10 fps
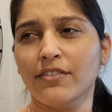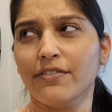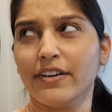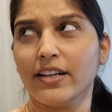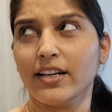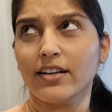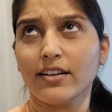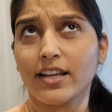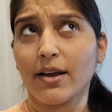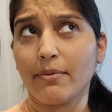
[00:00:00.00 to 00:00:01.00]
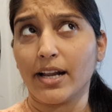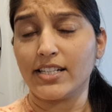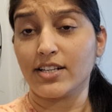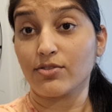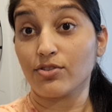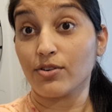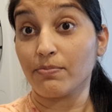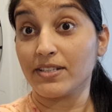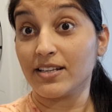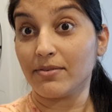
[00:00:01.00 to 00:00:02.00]
फिर क्या बनाया जाए सोच रही
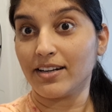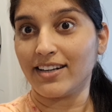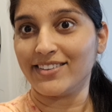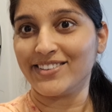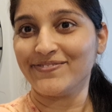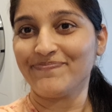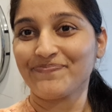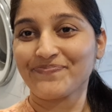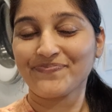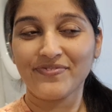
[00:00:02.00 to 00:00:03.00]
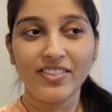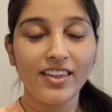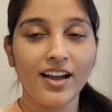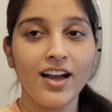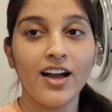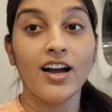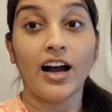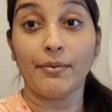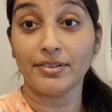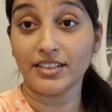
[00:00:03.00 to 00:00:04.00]
पिज़्ज़ा बना लेती हूँ
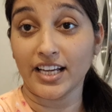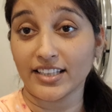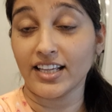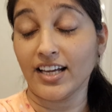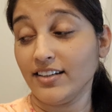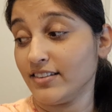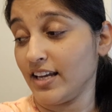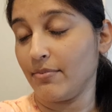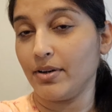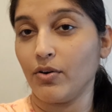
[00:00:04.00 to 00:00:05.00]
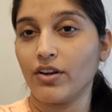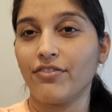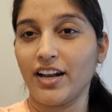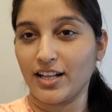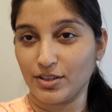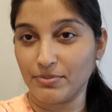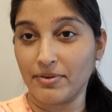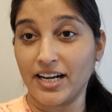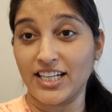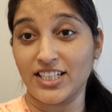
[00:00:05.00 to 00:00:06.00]
अभी देखते हैं क्या बनाऊंगी फिलहाल तो मैं
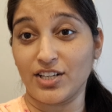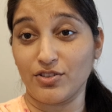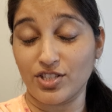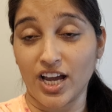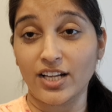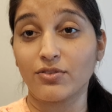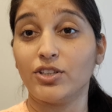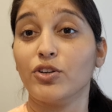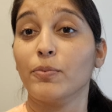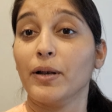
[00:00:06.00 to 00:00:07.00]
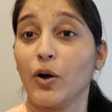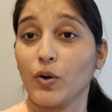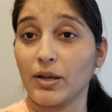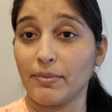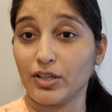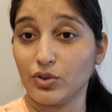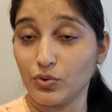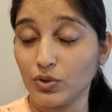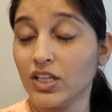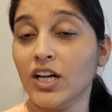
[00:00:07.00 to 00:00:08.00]
बनाने जा रही हूँ चाय सौदी को पिलाऊंगी मैं
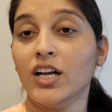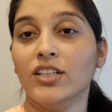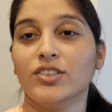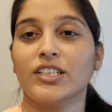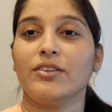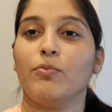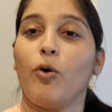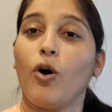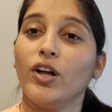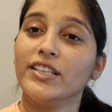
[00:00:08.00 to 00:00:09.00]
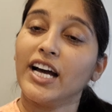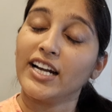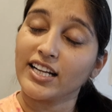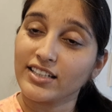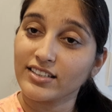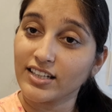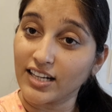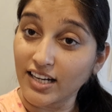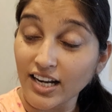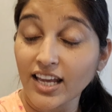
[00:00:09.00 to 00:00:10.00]
दूध जो कि बहुत नाटक
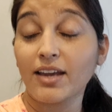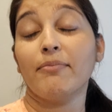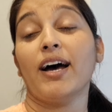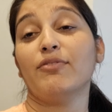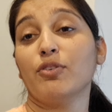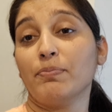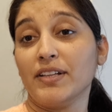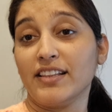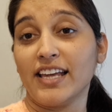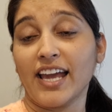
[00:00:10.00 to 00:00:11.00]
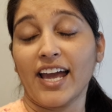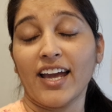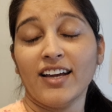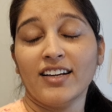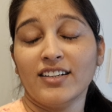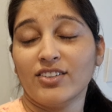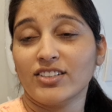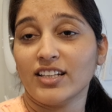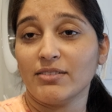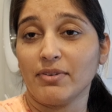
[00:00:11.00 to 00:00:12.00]
करने के बाद वो पीती है
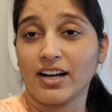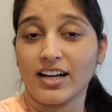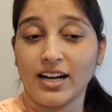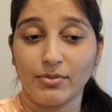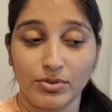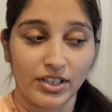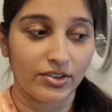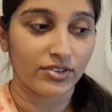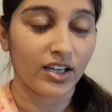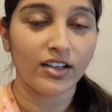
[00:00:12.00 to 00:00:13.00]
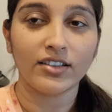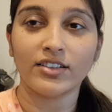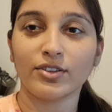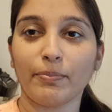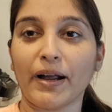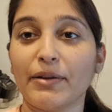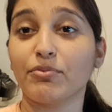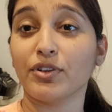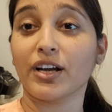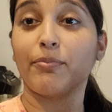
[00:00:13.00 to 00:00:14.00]
इतना दिमाग ख़राब होता है उसका तो पानी
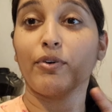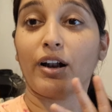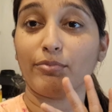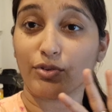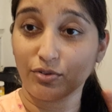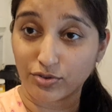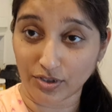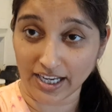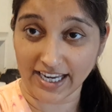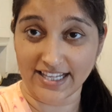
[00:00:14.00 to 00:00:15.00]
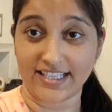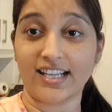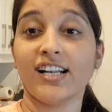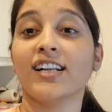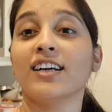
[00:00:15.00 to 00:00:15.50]
पूरी का प्रोग्राम तो हो चुका है कैंसिल